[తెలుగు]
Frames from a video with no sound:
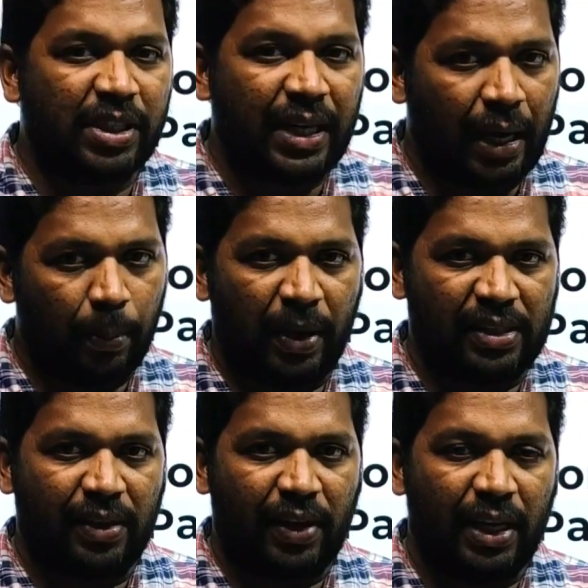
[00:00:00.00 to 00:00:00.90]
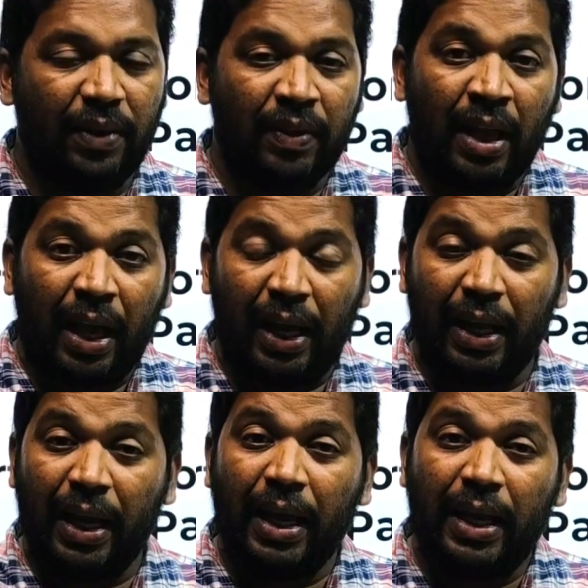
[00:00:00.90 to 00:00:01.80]
సబ్జెక్ట్ ఎలా పాస్ అవ్వాలి
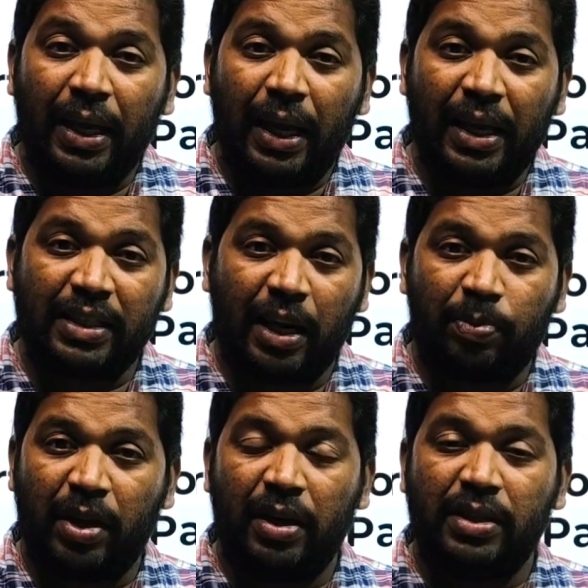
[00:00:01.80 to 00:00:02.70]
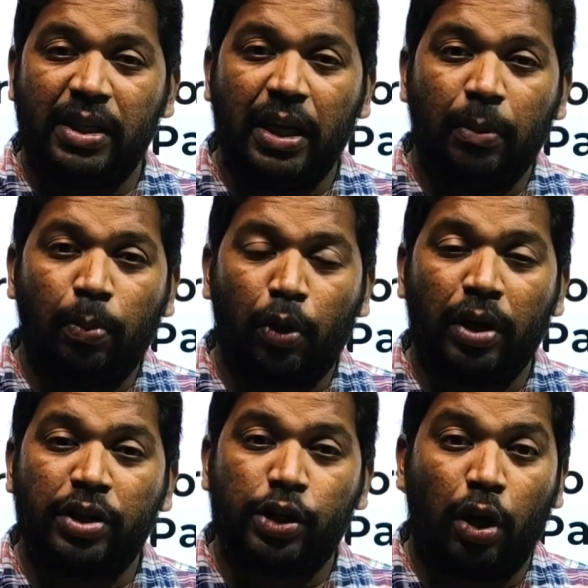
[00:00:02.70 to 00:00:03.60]
అలాగే ఏ చాప్టర్ నుంచి
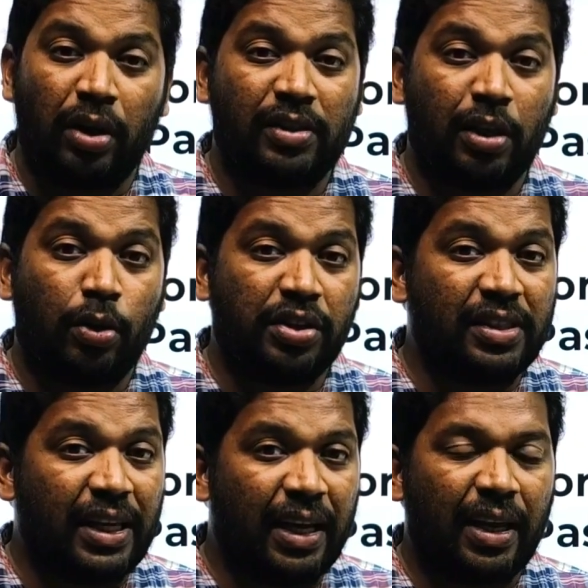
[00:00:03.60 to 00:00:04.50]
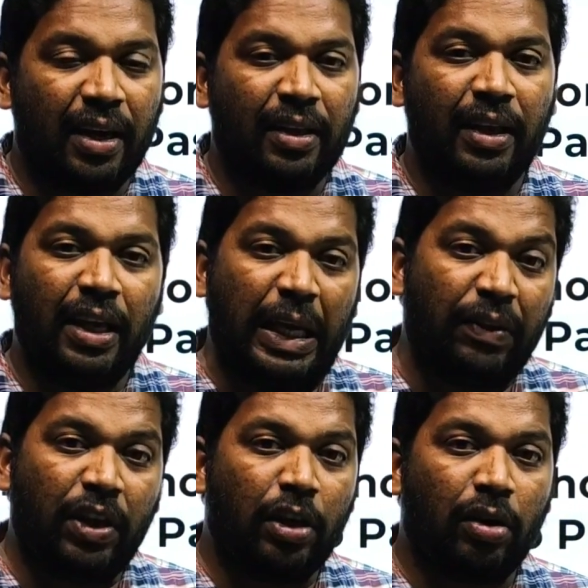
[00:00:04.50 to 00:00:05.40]
ఇంపార్టెంట్ షార్ట్ ఆన్సర్ క్వశ్చన్స్ ఏంటా అన్నది ఈ
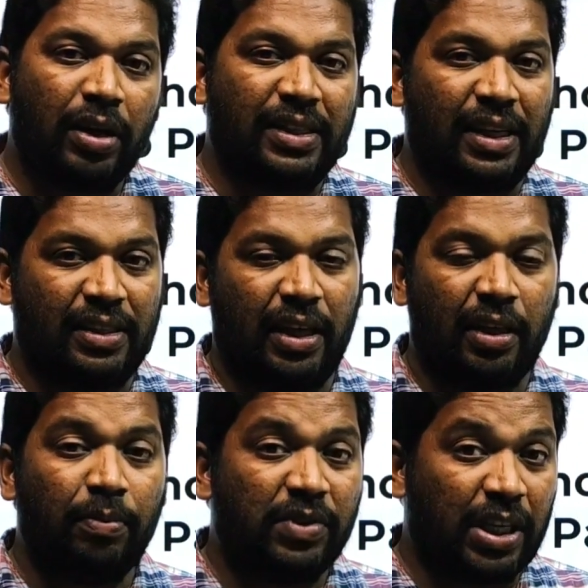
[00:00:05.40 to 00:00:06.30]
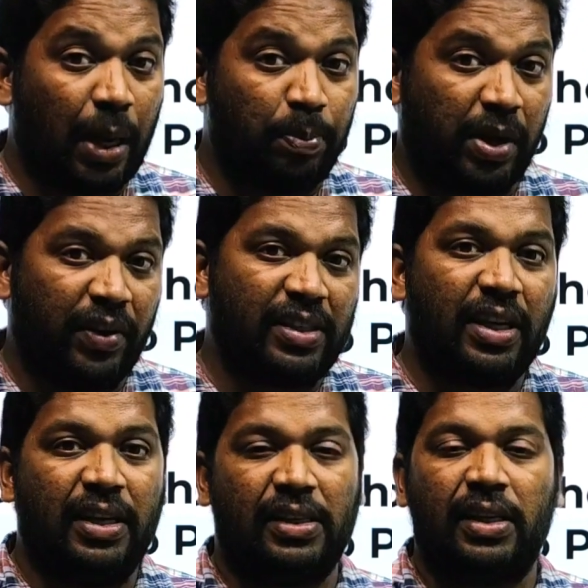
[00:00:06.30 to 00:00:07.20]
వీడియోలో డిస్కస్ చేద్దాం చాప్టర్ వైజ్
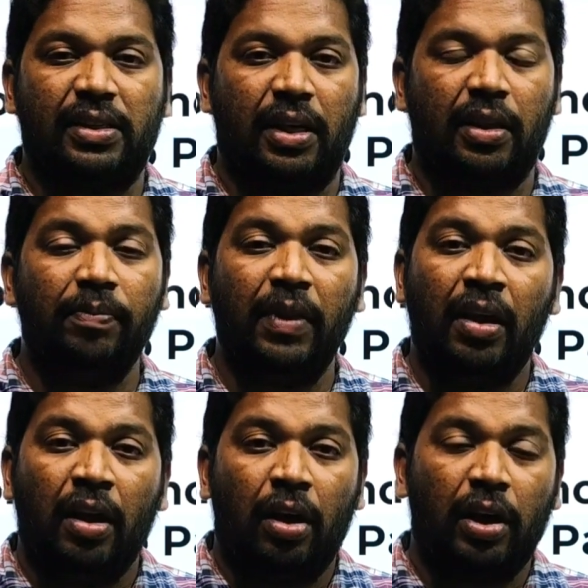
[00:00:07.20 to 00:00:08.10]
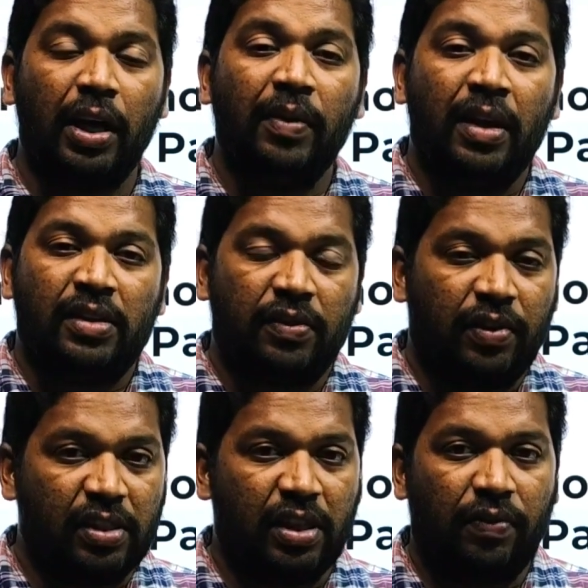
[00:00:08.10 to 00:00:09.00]
గా డిస్కస్ చేద్దాం ఓకే సో
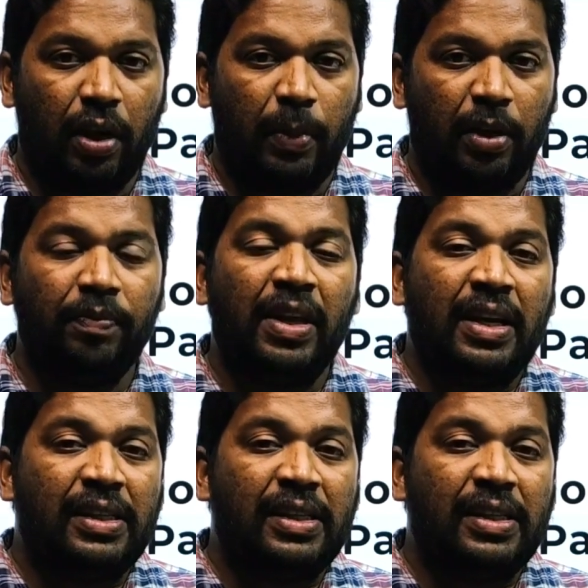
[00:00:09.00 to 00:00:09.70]
ఫస్ట్ ఆఫ్ ఆల్ మనం